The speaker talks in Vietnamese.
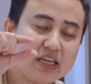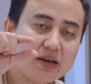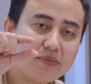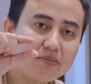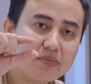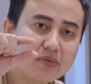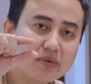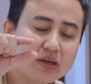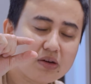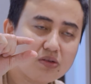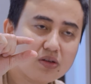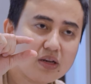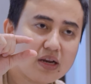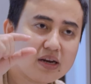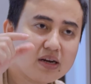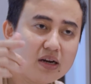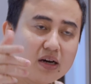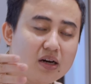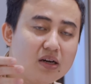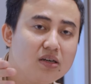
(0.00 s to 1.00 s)
điểm kiểu như
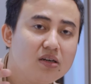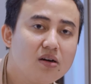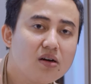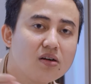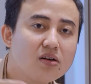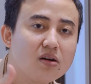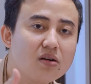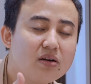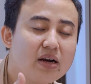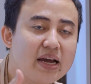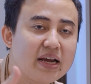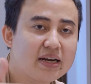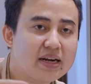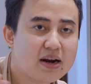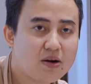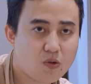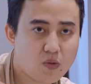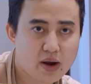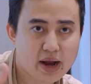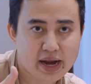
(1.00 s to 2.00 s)
là đỡ nước nó đẩy
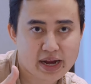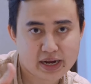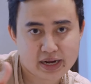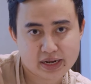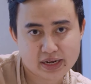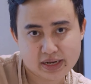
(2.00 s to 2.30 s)
ra ngoài